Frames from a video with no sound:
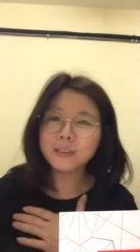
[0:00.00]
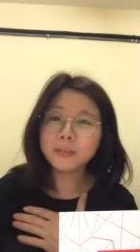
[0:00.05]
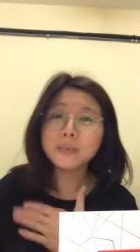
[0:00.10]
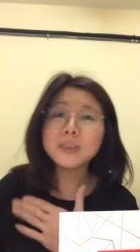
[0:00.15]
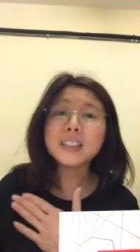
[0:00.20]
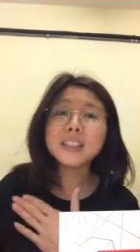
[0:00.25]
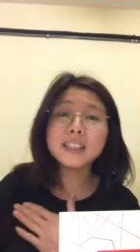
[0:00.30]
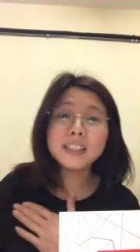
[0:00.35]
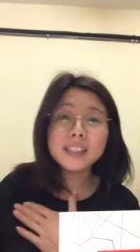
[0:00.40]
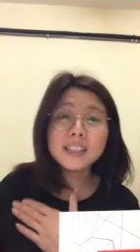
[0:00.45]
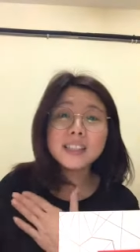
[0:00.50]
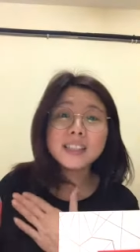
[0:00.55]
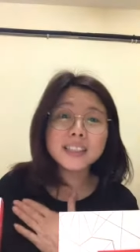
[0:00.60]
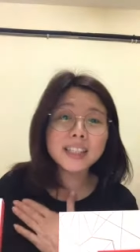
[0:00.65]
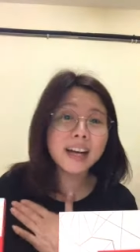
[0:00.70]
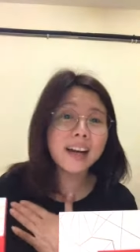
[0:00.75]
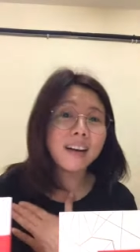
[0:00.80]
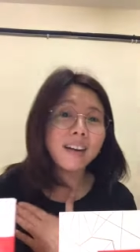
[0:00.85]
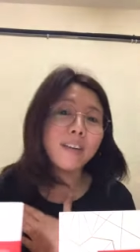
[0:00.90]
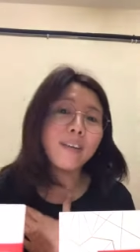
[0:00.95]
我们的心
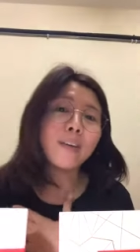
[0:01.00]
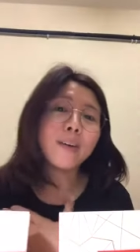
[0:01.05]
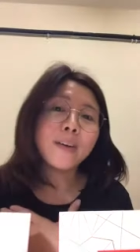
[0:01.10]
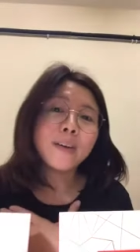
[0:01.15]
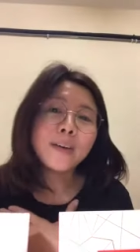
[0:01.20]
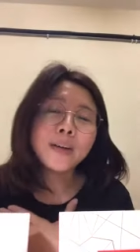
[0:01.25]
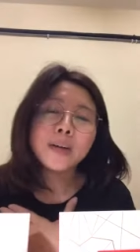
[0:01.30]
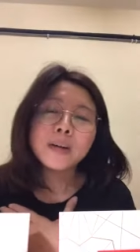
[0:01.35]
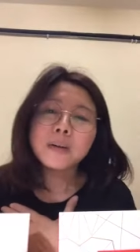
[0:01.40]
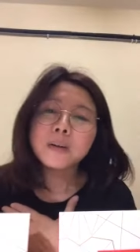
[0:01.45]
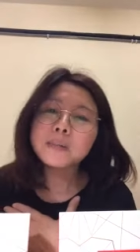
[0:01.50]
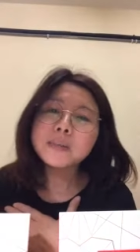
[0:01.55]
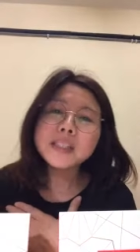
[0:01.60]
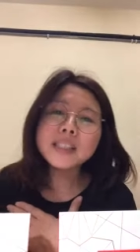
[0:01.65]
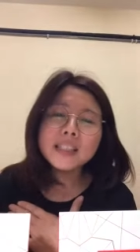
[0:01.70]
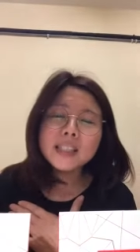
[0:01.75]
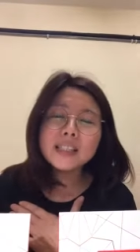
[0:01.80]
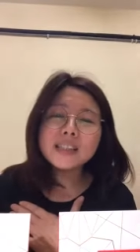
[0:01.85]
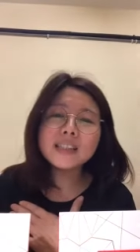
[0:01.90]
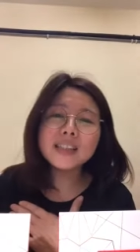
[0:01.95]
脏哦，我
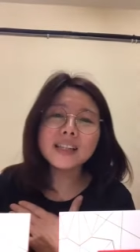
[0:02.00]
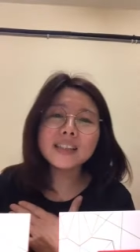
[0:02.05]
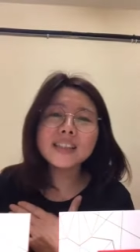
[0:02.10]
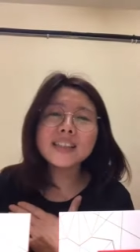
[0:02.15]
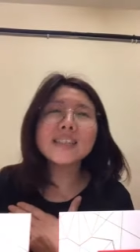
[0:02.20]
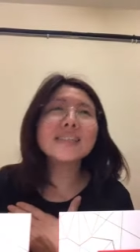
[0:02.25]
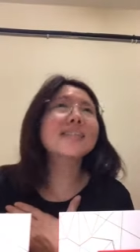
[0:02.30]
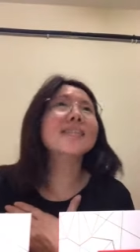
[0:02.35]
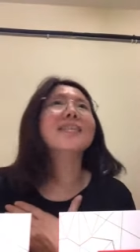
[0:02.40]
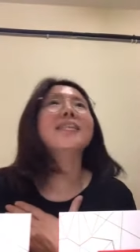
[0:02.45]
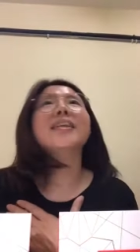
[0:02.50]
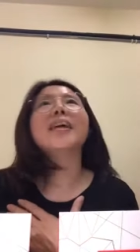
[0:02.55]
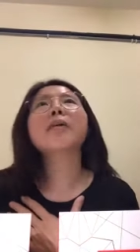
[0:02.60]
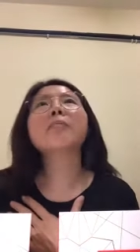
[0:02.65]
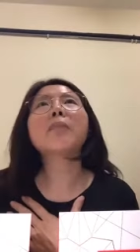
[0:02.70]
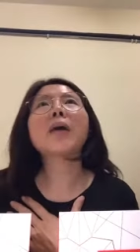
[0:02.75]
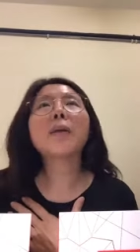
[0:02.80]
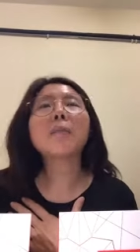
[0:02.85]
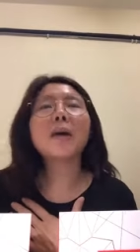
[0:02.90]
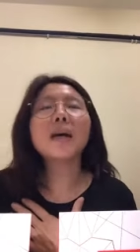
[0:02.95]
们心脏其实
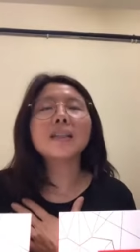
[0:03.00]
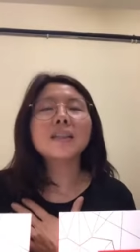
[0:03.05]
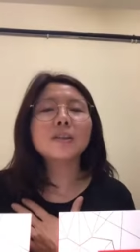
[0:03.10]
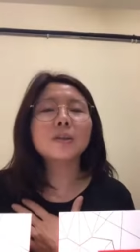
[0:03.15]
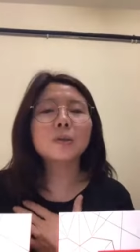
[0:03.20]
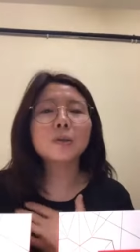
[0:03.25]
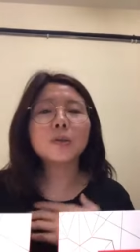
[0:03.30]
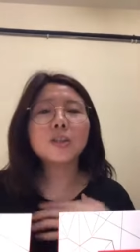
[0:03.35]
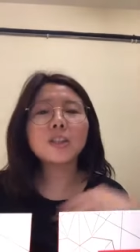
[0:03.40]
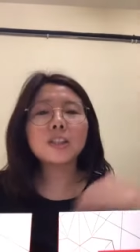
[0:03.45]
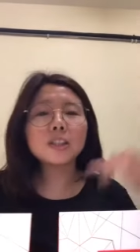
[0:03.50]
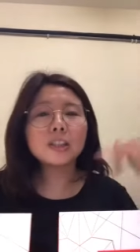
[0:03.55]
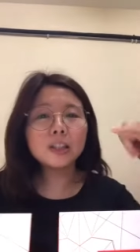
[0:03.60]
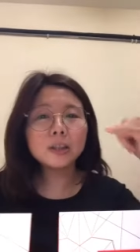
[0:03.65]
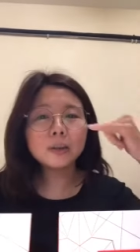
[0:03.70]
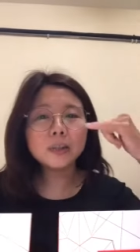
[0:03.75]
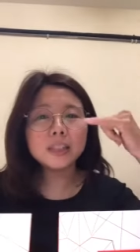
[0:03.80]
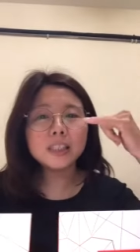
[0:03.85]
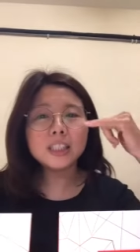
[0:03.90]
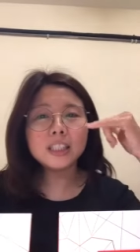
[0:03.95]
在妈妈的肚子
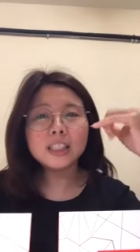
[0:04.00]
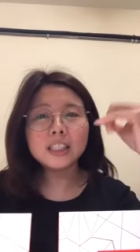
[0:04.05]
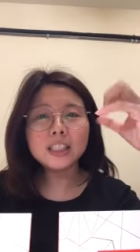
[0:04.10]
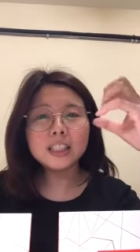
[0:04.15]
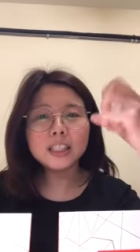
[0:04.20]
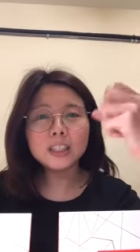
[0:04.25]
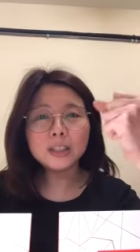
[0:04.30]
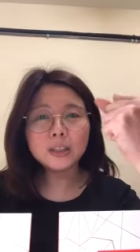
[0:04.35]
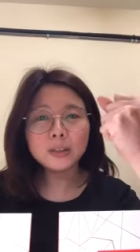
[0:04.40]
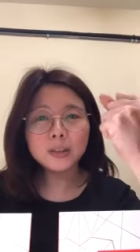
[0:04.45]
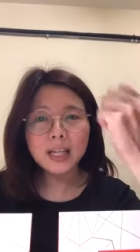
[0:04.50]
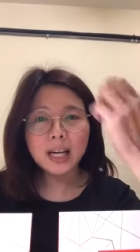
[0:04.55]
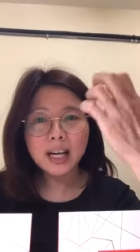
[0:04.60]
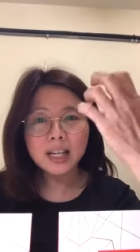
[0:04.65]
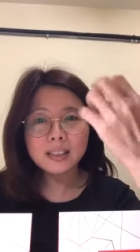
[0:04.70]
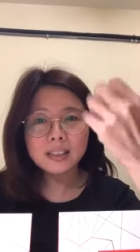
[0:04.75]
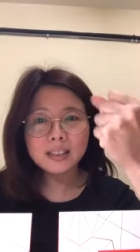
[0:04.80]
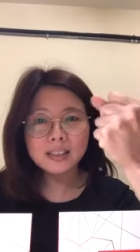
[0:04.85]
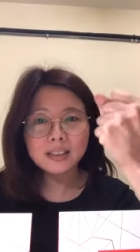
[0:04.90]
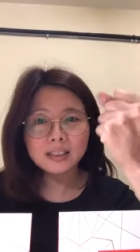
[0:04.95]
六个星期就
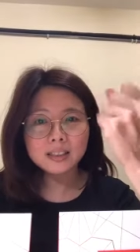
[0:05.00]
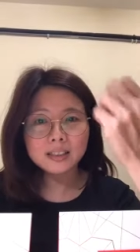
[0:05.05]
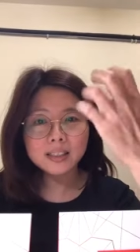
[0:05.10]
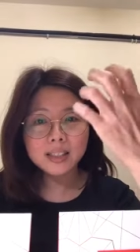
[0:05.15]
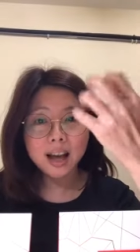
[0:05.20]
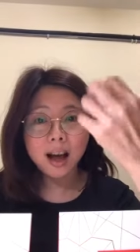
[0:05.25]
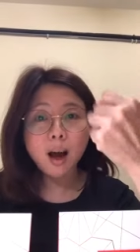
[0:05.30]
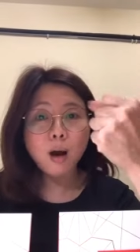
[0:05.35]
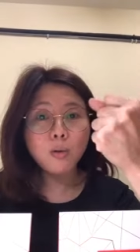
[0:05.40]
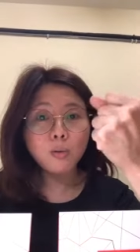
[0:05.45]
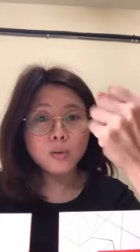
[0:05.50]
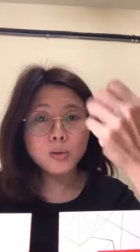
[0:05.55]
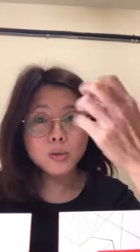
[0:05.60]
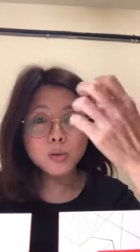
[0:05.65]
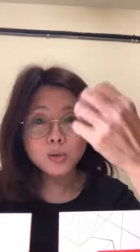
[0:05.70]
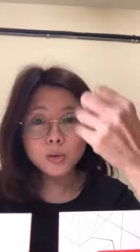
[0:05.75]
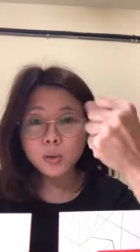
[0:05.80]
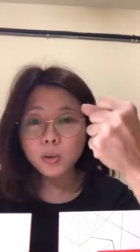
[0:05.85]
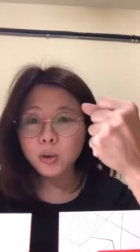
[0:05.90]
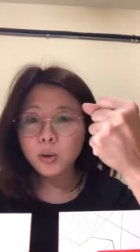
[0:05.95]
开始操
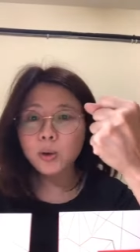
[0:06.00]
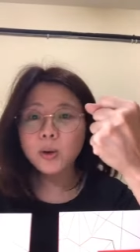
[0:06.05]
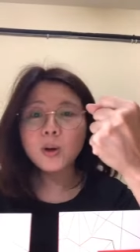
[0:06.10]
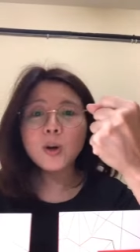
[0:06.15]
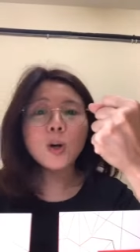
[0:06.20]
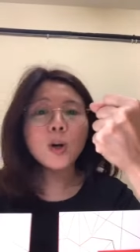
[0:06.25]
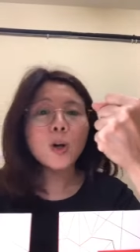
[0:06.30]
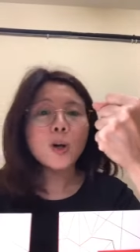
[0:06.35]
作，